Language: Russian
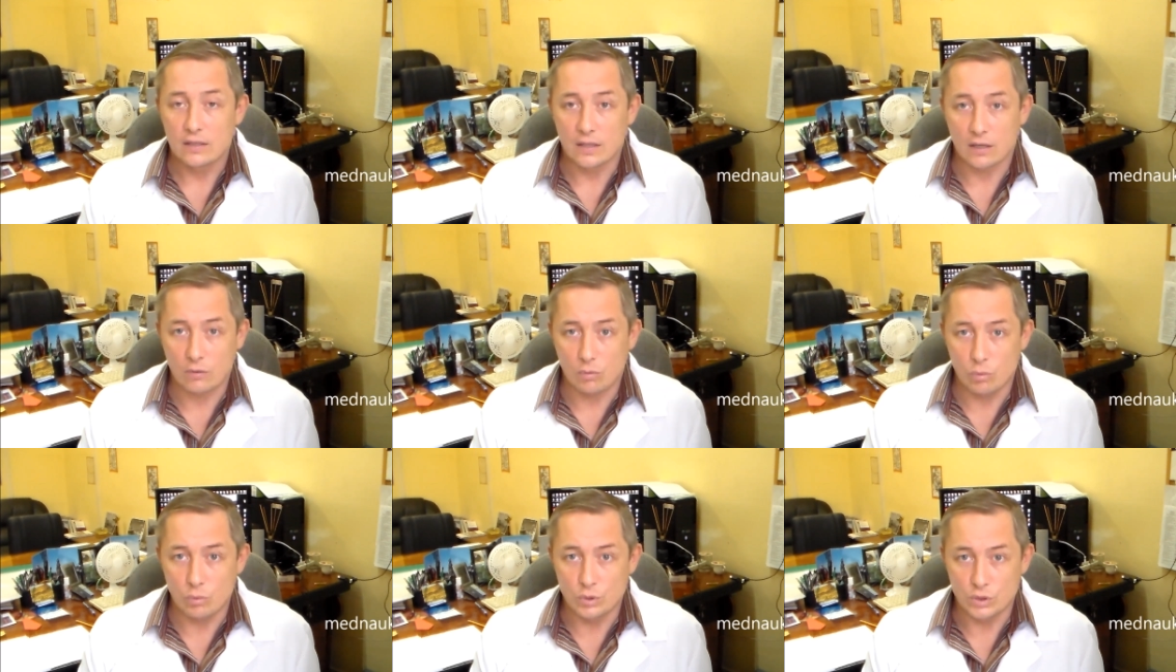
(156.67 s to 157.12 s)

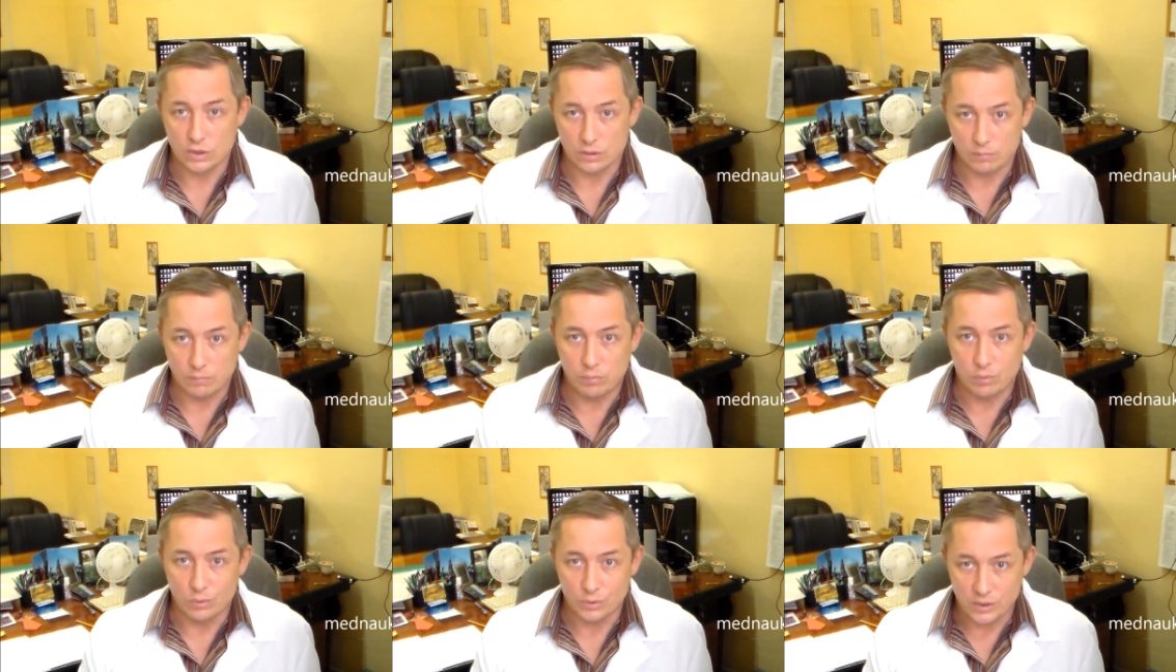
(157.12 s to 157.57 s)
такой
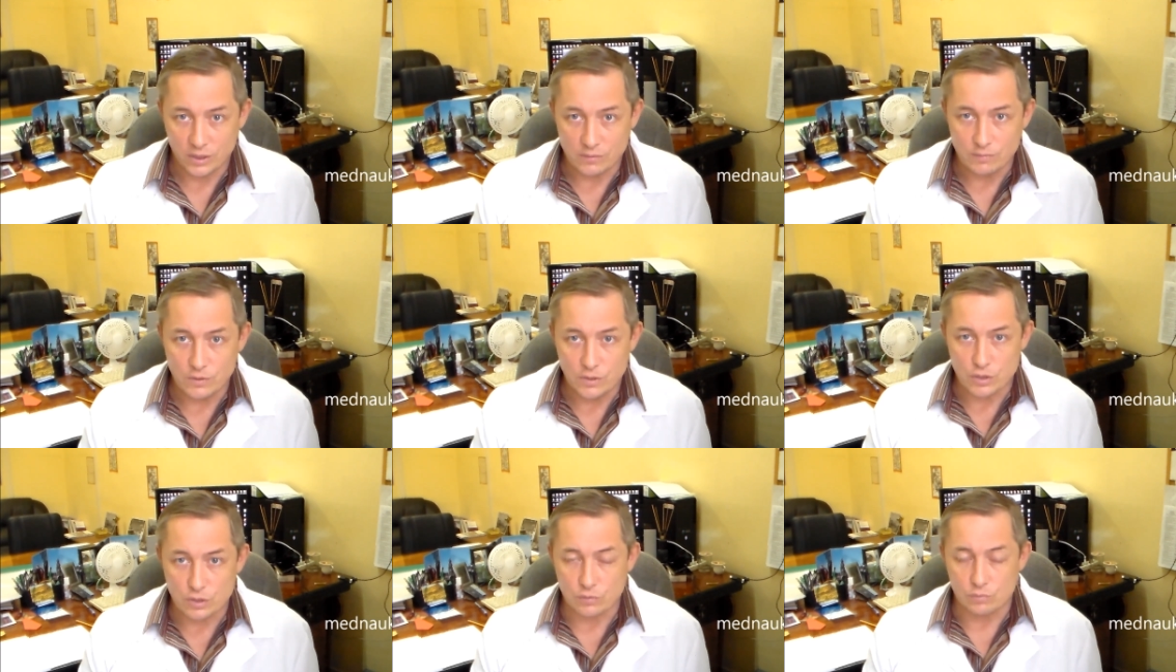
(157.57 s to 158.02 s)
же по
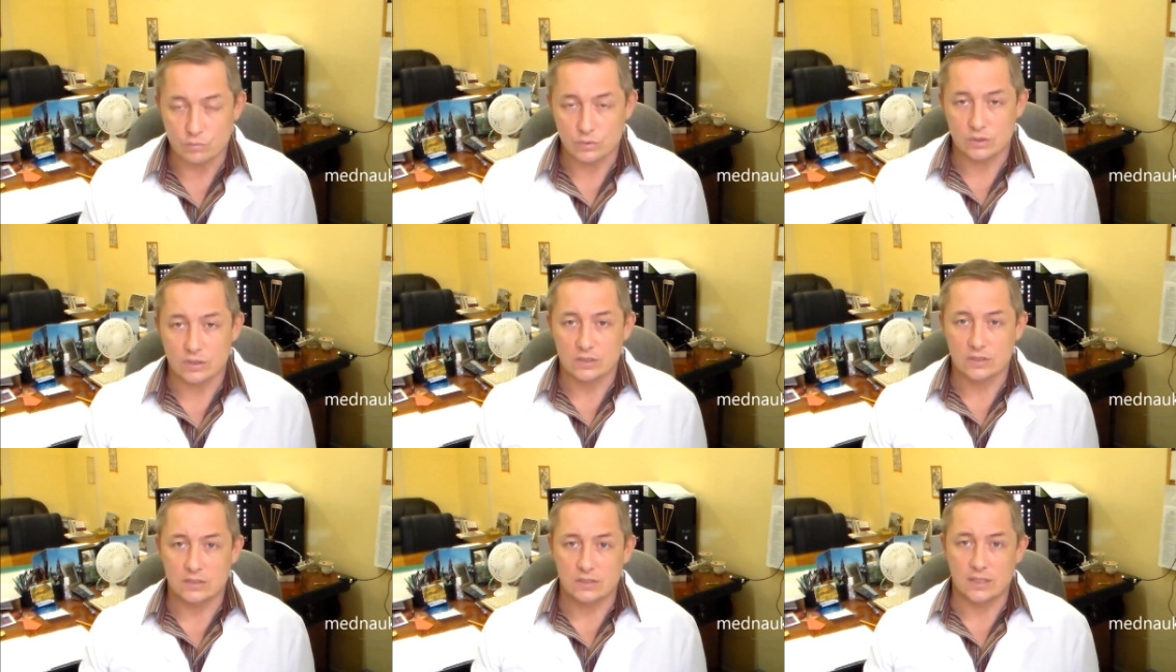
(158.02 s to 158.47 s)

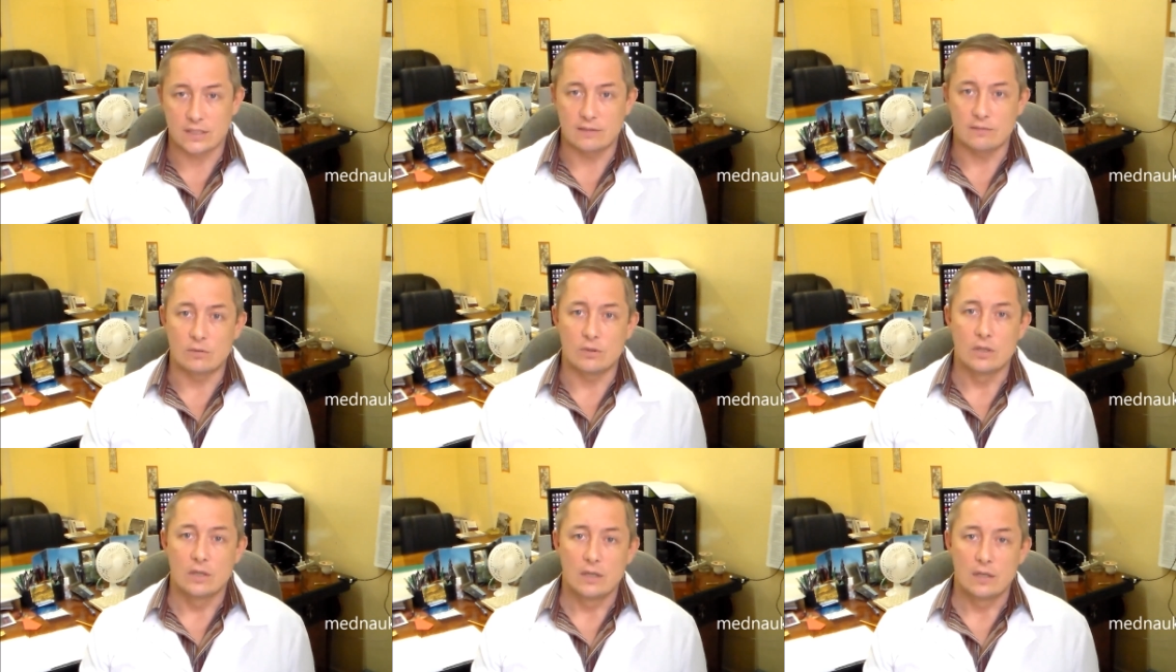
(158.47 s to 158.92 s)
химическому
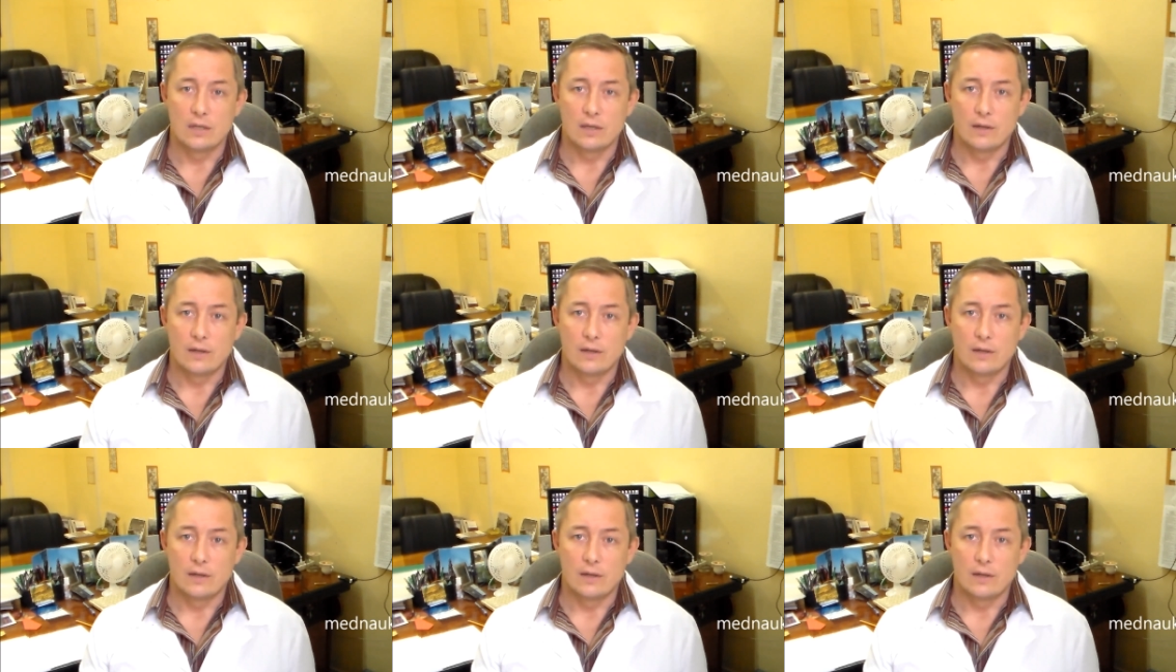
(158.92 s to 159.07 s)
составу,